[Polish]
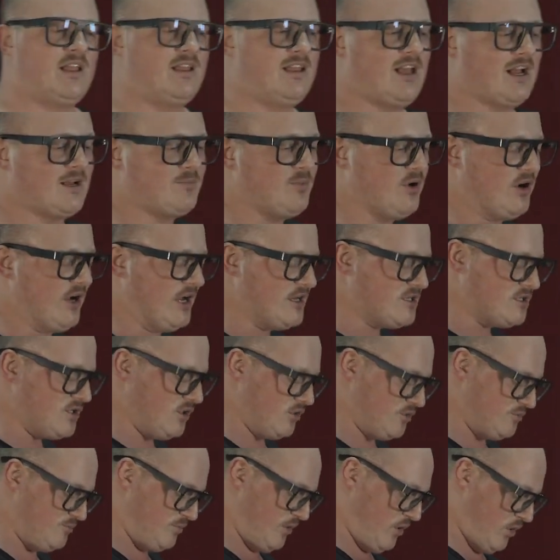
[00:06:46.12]
Jak pokażę
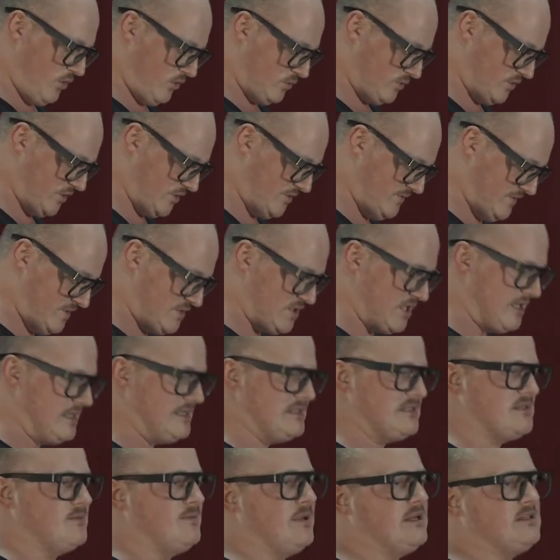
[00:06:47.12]
od boku to
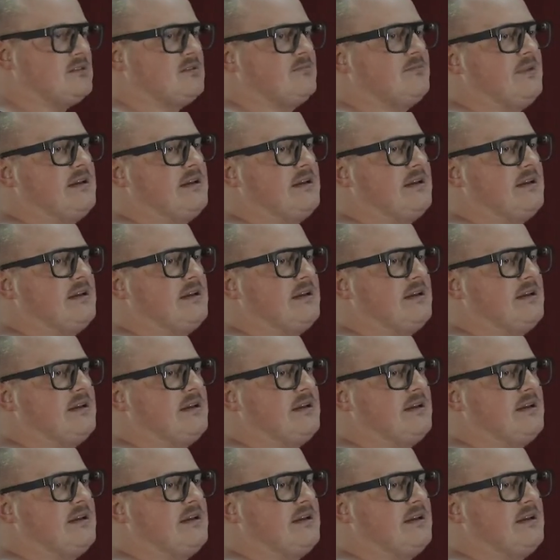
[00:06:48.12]
ćwiczenie, zobaczą